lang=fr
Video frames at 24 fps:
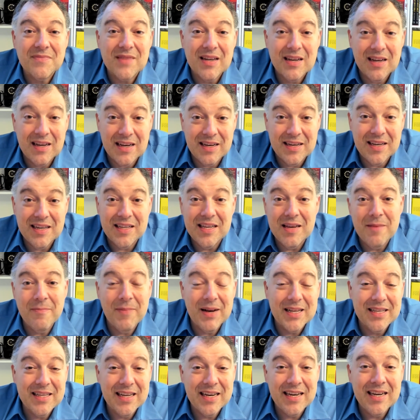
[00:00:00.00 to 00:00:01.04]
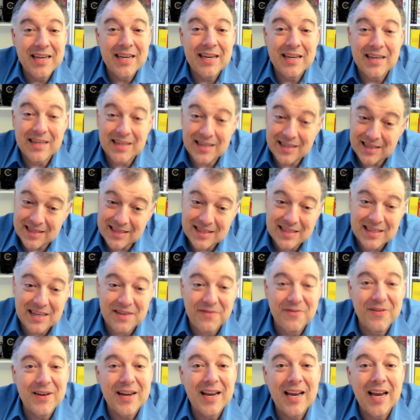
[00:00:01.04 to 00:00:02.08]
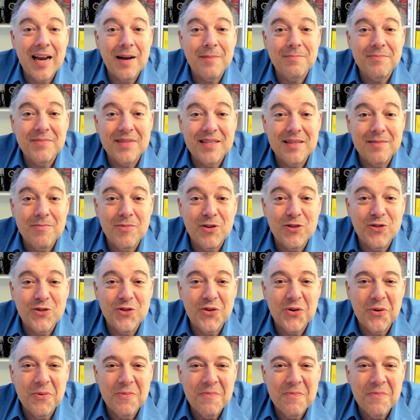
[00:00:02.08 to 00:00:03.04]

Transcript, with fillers: Euh, il y a des matins, euh, c'est frais un petit monsieur